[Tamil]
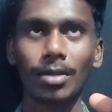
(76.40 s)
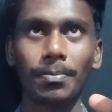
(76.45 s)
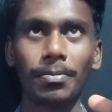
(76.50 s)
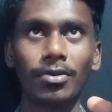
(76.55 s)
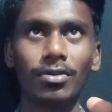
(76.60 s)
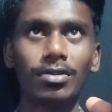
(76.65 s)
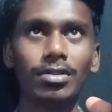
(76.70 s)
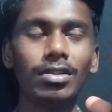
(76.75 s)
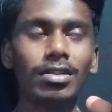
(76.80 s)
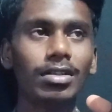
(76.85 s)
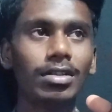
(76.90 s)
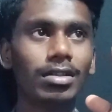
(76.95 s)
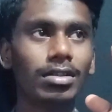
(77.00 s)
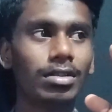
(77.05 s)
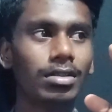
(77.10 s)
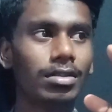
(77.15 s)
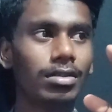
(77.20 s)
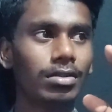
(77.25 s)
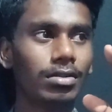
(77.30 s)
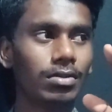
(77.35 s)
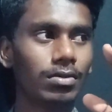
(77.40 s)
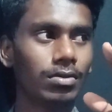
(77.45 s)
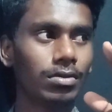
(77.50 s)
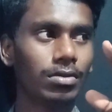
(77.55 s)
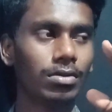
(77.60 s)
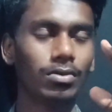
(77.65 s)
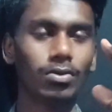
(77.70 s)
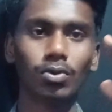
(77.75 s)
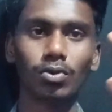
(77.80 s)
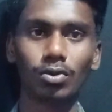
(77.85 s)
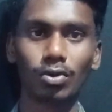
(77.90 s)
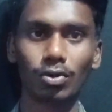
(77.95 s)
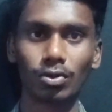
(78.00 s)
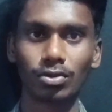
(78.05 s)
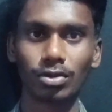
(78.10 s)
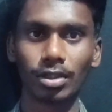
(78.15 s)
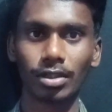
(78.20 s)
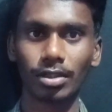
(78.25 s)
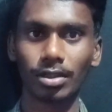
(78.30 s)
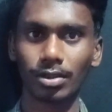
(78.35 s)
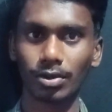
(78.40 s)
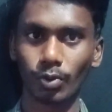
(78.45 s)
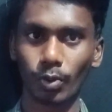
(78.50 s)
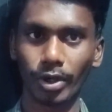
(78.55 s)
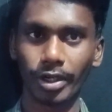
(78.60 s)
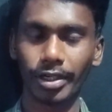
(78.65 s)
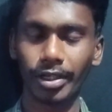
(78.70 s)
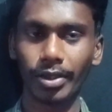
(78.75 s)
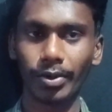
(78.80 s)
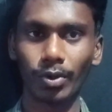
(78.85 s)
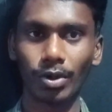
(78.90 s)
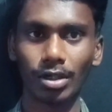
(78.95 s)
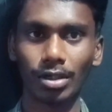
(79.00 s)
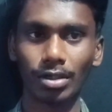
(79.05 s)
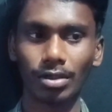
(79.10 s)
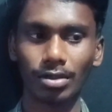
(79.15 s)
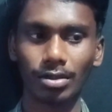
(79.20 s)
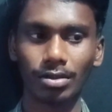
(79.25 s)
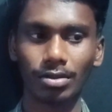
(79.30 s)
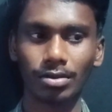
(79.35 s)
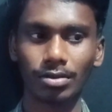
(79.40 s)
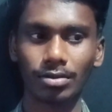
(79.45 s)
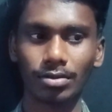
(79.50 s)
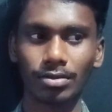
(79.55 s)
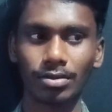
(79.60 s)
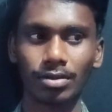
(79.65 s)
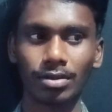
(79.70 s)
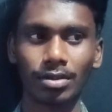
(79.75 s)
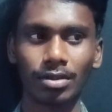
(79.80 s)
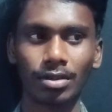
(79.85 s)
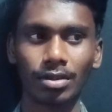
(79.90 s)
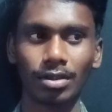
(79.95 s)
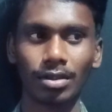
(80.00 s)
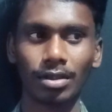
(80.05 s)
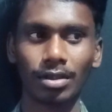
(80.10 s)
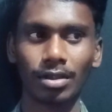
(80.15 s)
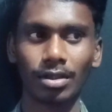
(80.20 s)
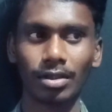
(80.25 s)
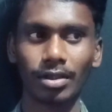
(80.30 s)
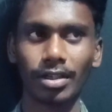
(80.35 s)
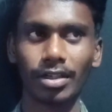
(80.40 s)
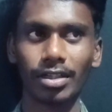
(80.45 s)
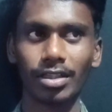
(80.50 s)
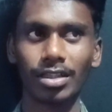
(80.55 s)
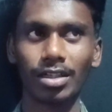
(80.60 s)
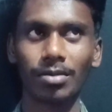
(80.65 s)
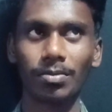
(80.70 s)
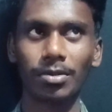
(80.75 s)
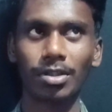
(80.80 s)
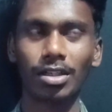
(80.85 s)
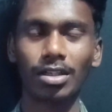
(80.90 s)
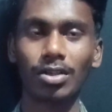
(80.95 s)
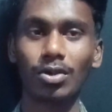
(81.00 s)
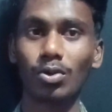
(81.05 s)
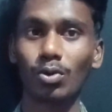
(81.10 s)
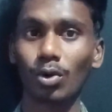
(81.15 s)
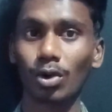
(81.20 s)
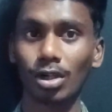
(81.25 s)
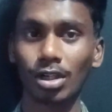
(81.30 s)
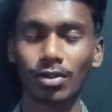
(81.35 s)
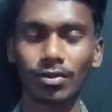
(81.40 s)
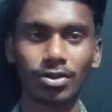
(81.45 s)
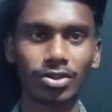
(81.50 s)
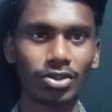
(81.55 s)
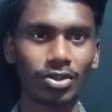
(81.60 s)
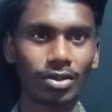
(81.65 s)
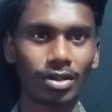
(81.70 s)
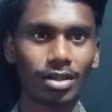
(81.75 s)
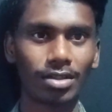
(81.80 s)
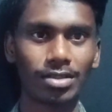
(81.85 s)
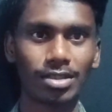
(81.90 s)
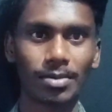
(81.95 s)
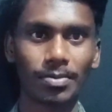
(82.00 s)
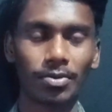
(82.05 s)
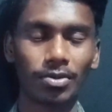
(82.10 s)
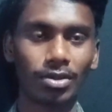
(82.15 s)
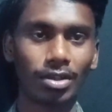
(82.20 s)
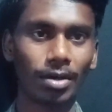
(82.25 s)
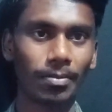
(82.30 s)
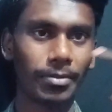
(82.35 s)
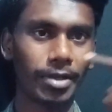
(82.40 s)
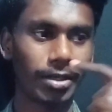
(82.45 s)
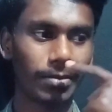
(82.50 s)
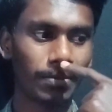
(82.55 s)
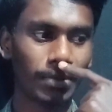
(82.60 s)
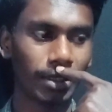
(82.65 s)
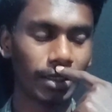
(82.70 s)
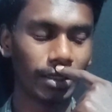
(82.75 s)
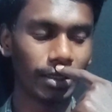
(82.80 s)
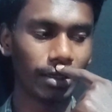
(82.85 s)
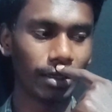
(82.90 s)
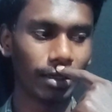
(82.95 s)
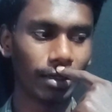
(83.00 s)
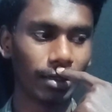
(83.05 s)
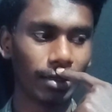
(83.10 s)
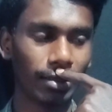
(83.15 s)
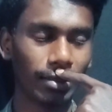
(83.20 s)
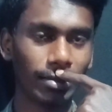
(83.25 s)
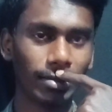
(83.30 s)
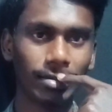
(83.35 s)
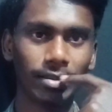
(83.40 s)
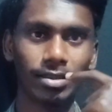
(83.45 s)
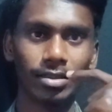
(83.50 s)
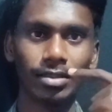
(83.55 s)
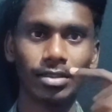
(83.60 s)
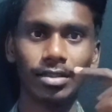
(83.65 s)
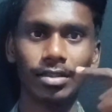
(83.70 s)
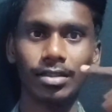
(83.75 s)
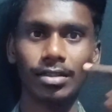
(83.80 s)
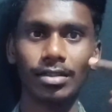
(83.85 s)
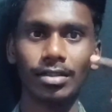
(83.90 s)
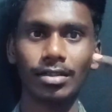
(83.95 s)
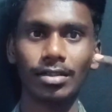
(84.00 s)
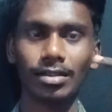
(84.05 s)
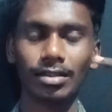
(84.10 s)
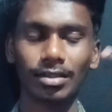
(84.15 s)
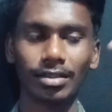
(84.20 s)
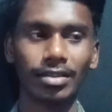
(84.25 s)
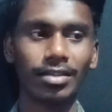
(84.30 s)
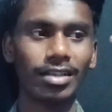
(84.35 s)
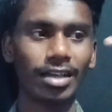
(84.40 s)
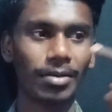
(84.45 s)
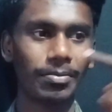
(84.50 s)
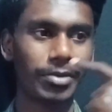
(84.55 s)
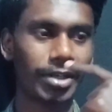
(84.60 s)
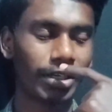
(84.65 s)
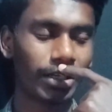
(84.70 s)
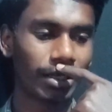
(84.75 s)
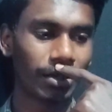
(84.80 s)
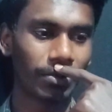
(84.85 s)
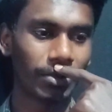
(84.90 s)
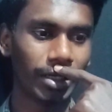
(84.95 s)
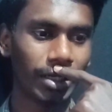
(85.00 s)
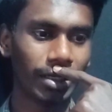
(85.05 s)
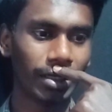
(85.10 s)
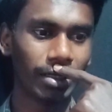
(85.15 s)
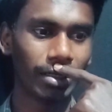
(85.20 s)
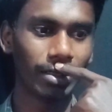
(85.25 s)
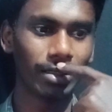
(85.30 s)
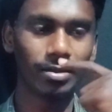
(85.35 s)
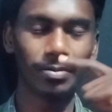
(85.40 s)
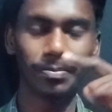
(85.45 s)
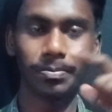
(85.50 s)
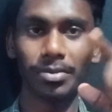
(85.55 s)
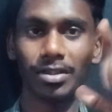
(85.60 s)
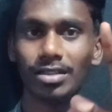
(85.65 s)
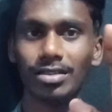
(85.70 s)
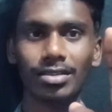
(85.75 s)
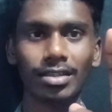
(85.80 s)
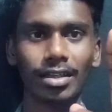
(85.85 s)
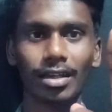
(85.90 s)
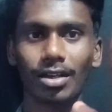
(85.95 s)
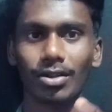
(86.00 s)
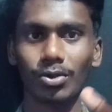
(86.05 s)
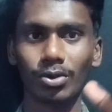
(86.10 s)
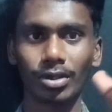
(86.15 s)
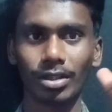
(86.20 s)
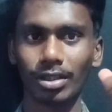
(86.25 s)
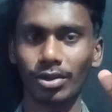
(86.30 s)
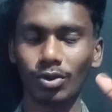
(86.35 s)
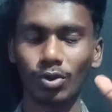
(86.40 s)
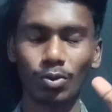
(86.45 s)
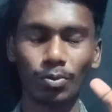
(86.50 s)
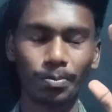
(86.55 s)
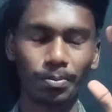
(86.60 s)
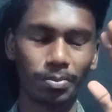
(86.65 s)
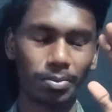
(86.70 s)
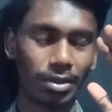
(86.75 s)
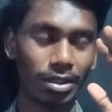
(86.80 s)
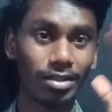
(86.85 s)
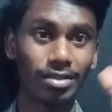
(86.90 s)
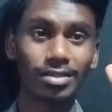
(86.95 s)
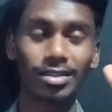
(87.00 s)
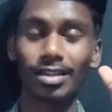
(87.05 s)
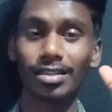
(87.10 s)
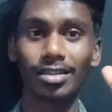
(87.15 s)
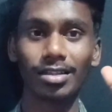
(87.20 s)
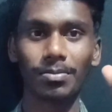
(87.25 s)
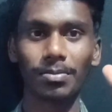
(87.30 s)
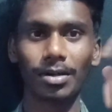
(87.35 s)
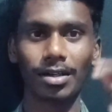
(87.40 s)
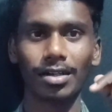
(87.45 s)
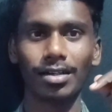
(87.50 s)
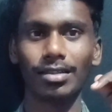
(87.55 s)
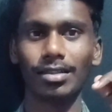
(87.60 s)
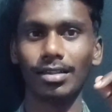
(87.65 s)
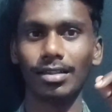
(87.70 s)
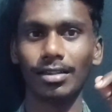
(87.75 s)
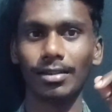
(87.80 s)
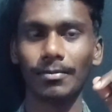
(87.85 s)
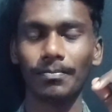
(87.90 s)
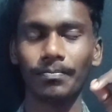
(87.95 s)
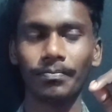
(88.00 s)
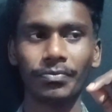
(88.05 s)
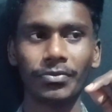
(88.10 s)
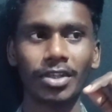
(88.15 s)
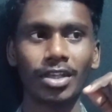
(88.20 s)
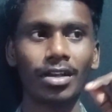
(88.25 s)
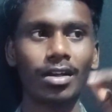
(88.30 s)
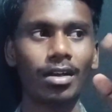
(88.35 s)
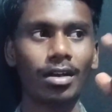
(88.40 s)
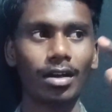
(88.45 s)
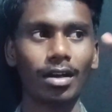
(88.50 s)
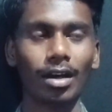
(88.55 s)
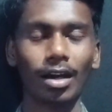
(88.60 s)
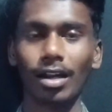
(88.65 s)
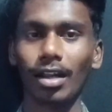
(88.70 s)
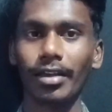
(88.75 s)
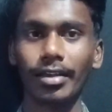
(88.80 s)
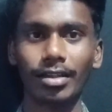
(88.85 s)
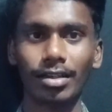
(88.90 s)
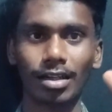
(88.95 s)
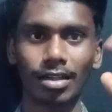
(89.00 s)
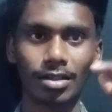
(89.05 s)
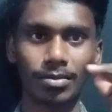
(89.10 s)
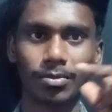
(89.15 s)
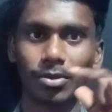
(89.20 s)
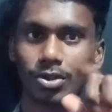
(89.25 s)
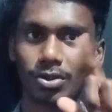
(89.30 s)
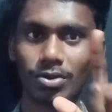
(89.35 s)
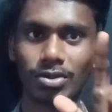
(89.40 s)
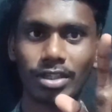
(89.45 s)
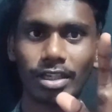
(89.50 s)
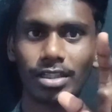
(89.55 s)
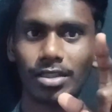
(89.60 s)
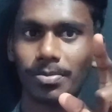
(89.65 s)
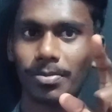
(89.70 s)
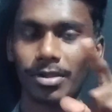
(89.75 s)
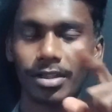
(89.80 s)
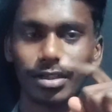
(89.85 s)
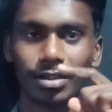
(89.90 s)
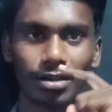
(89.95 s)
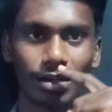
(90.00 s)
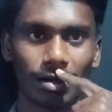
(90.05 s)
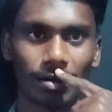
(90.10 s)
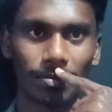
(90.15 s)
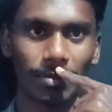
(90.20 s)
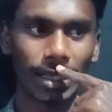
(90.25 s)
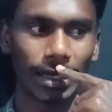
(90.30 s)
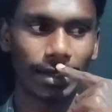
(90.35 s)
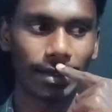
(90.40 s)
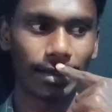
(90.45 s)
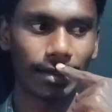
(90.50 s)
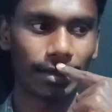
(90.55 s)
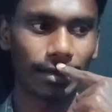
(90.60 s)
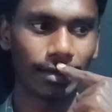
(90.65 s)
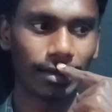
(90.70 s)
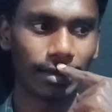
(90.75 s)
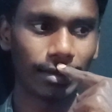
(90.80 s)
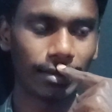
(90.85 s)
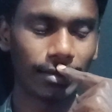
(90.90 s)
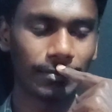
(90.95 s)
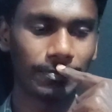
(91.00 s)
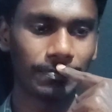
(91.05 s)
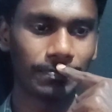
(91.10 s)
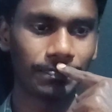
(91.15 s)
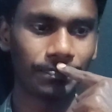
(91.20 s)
இப்போ வந்து டூ தௌசண்ட் டுவெண்ட்டி ஒன் கிட்டத்தட்ட பார்த்திங்கன்னா ஒரு ஒன்றரை வருஷம் கழித்து இப்போ வந்து அப்டேட் பண்ணியிருக்காங்க என்ன அப்டேட் அப்படின்னு பெருசாக யாரும் எதுவும் பெருசாக எதிர்பார்க்காதீங்க அலாய் கலர் மட்டும் சேஞ்ச் பண்ணியிருக்காங்க பிளாக் கலருக்கு